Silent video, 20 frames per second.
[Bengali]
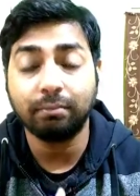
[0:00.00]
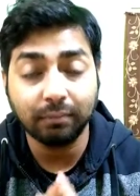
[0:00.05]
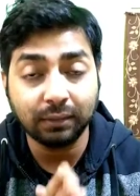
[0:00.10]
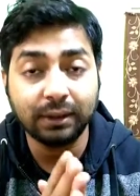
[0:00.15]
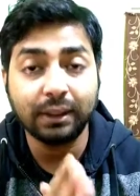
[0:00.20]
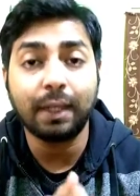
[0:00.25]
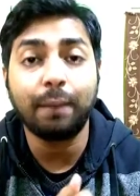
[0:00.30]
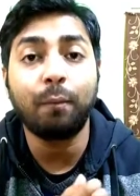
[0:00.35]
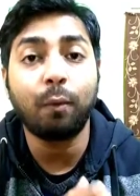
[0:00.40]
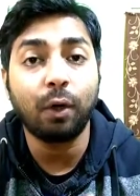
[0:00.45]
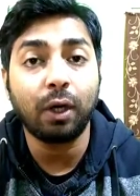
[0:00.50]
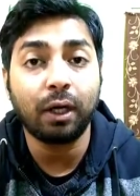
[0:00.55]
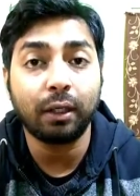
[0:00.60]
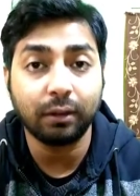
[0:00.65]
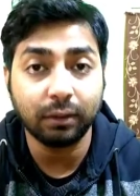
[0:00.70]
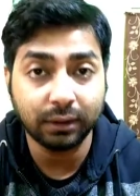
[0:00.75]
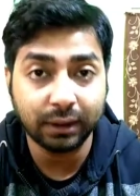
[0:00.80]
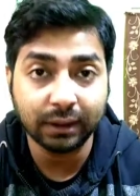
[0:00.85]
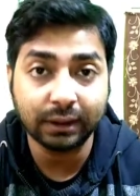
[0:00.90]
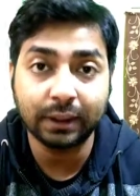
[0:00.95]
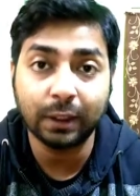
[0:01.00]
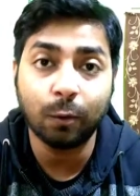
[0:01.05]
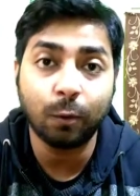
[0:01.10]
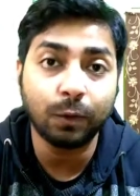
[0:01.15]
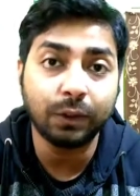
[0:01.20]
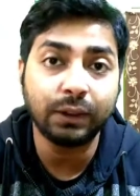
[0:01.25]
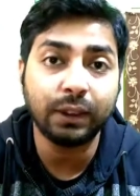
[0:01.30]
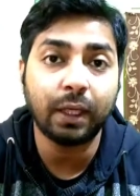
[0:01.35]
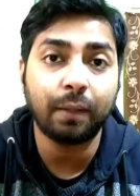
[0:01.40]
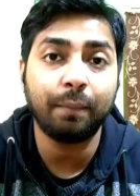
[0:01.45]
যেটা বলার চেষ্টা
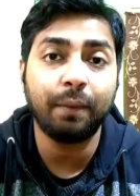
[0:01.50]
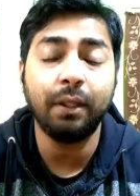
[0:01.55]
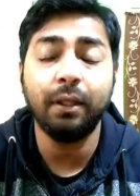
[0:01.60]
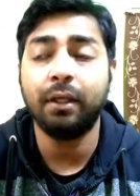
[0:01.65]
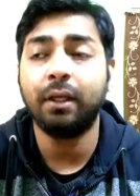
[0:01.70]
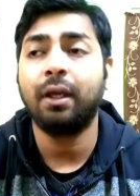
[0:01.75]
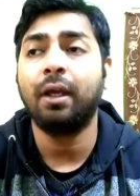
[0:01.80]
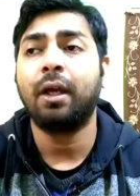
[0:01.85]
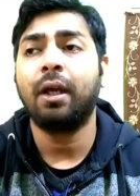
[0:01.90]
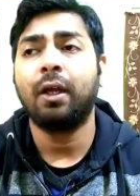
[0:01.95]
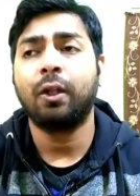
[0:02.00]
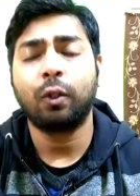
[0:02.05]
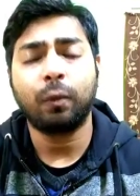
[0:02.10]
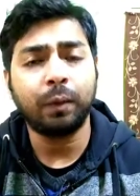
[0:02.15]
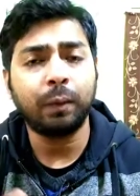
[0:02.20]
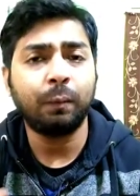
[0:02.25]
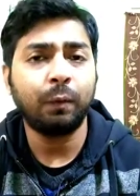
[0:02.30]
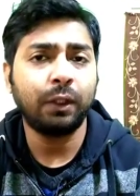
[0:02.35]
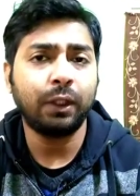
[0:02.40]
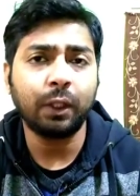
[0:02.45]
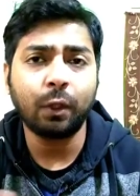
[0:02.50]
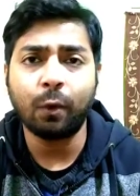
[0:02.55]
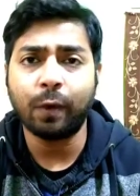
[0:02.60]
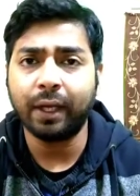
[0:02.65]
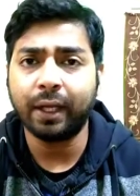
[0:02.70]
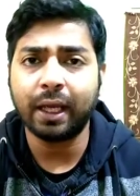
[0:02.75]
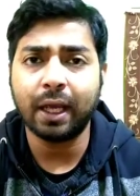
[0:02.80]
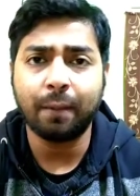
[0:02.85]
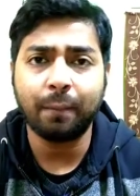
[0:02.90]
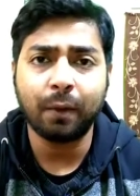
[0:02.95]
করছি আমি তোমাদের মধ্যে থেকে
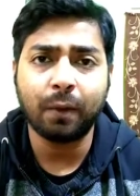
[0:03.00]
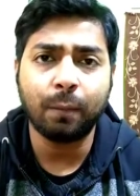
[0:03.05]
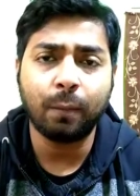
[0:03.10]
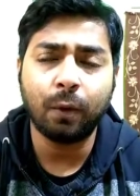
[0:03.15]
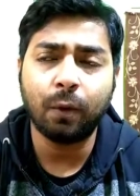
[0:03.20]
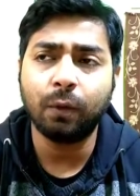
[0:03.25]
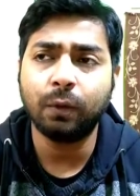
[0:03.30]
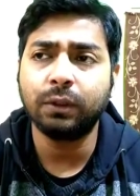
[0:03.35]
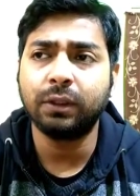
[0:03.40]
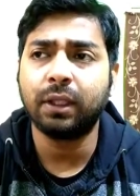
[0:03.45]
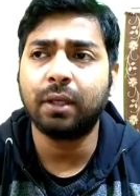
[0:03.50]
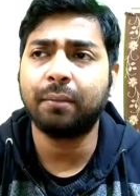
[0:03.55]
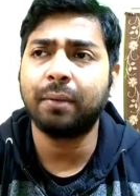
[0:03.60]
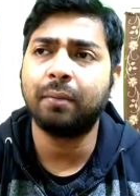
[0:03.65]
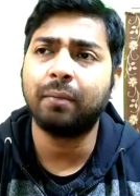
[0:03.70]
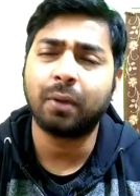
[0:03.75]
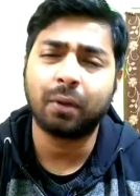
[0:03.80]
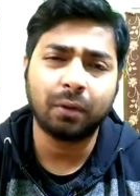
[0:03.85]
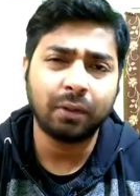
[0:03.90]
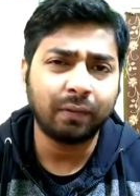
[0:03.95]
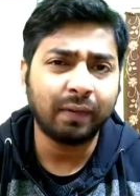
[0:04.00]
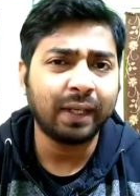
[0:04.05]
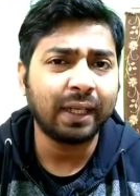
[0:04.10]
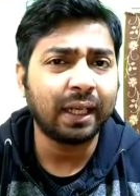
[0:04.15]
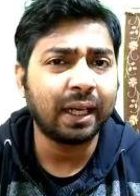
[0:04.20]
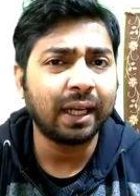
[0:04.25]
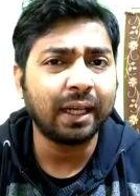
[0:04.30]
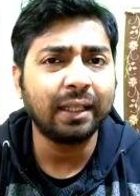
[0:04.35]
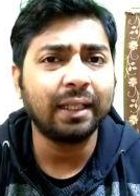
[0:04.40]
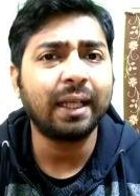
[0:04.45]
অনেকে আমাকে বলো যে আমি বরণ
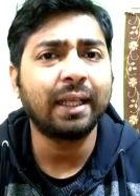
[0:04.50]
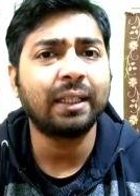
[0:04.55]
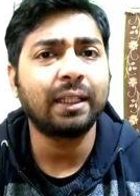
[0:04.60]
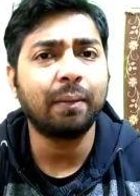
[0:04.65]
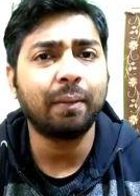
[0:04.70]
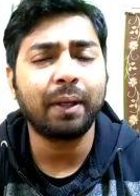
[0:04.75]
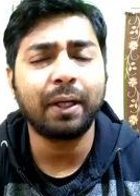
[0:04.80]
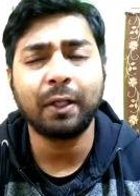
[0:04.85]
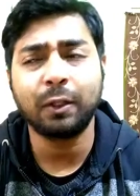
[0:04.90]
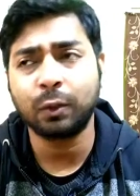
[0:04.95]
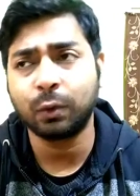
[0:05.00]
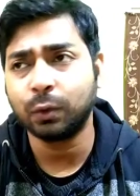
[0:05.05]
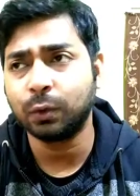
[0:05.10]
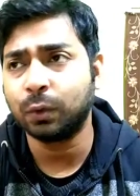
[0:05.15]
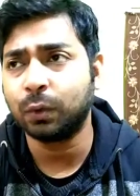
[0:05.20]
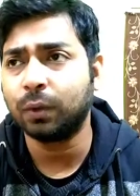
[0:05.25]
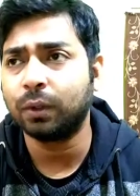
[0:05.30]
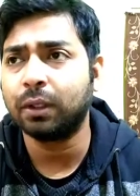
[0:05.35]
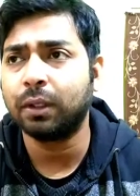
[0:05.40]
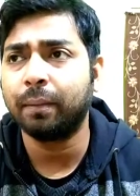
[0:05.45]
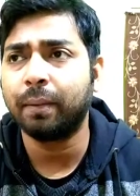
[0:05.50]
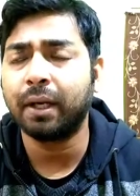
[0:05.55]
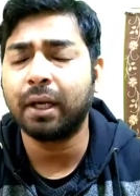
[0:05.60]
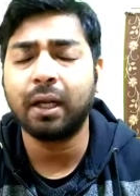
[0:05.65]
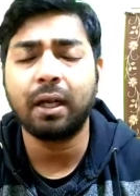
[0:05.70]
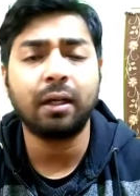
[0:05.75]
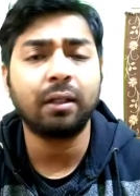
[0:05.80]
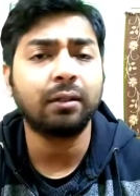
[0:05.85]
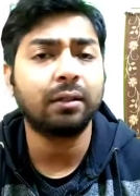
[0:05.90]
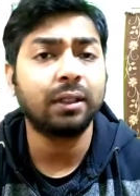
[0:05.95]
নাকি দেখতে পাই না সহ্য করতে পারি
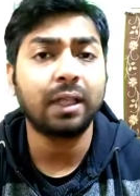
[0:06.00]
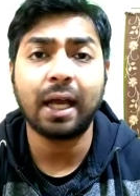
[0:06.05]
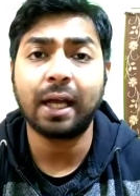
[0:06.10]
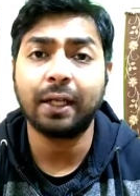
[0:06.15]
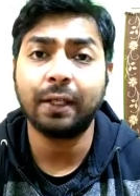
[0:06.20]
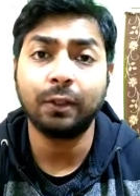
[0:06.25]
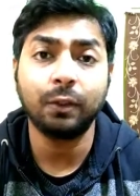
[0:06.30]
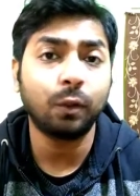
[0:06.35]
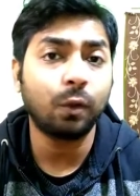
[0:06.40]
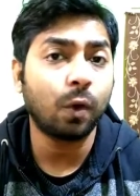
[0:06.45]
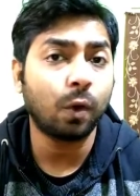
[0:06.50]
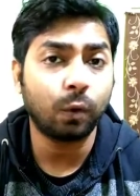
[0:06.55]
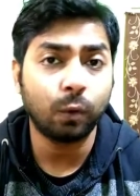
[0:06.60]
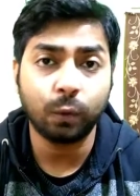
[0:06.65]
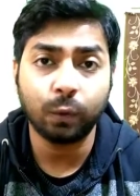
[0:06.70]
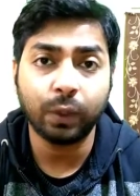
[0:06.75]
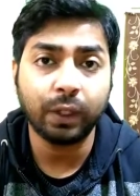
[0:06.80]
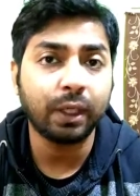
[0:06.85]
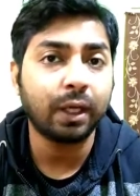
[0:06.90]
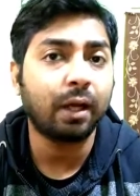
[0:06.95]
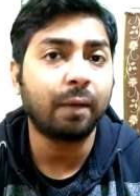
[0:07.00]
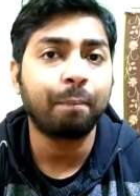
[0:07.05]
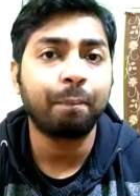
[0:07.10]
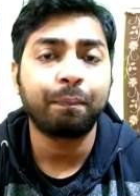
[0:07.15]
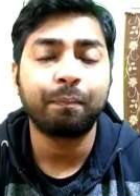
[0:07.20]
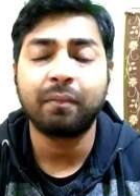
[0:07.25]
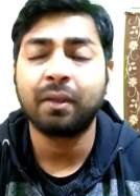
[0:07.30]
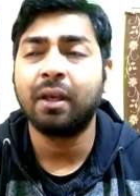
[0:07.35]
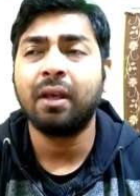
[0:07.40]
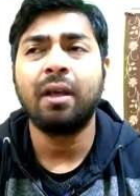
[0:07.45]
না তা কিন্তু কখনোই না
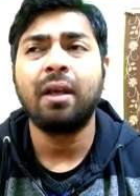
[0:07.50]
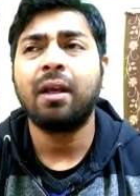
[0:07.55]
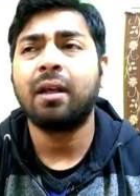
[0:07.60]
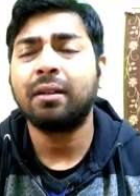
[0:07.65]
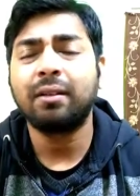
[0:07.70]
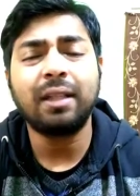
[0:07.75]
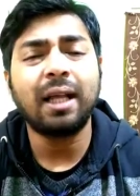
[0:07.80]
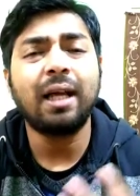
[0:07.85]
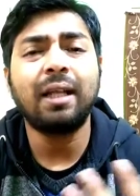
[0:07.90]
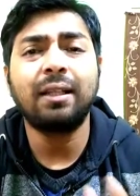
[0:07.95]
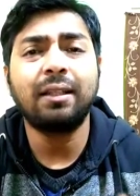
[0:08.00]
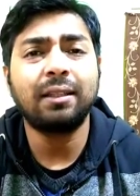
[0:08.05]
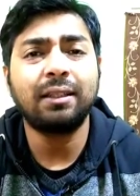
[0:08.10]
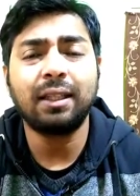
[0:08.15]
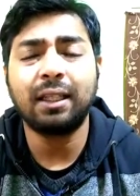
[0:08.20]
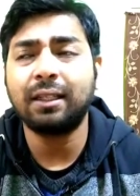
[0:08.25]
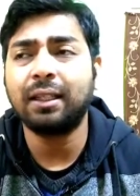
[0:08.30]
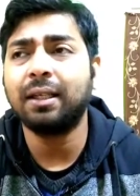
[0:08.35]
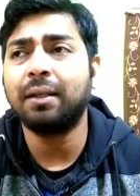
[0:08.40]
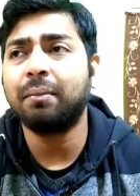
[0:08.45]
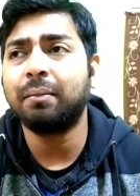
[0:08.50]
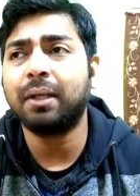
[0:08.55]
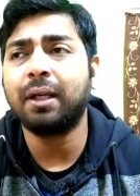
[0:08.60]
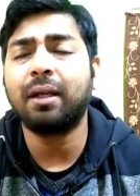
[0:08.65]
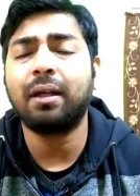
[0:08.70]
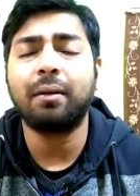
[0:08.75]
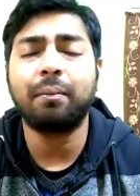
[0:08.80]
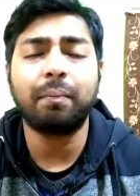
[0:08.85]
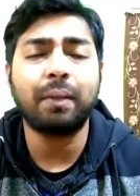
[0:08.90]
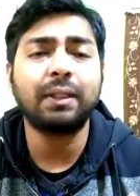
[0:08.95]
তার সাথে মানে
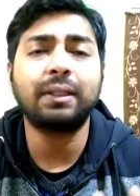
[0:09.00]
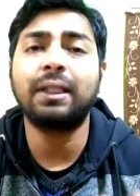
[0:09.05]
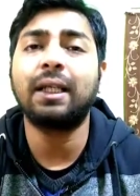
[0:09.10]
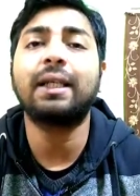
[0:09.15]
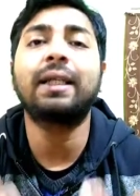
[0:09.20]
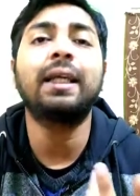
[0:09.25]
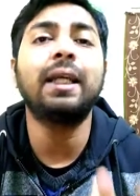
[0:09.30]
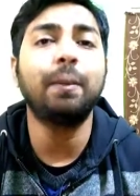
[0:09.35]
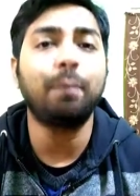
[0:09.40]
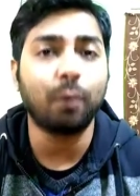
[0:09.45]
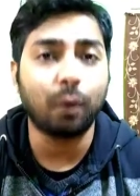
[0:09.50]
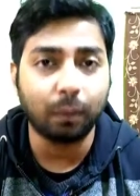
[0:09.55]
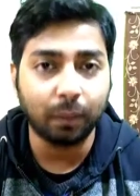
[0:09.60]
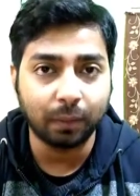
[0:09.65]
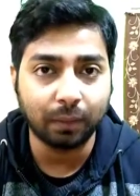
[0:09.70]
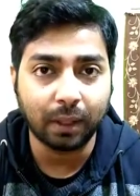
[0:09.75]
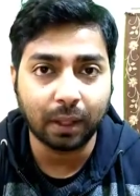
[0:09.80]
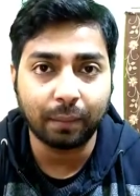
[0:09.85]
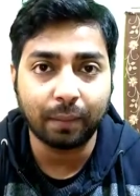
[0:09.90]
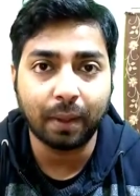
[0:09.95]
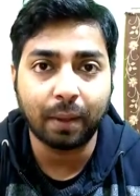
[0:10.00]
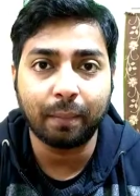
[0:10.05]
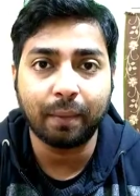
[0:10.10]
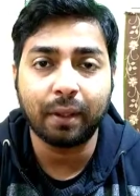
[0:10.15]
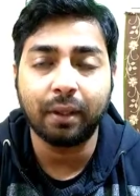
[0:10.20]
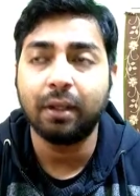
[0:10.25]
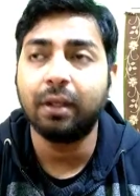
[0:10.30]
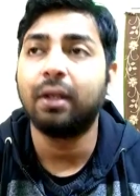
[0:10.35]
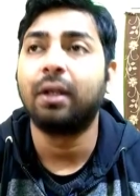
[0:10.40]
পার্সোনাল কী প্রবলেম থাকবে আমার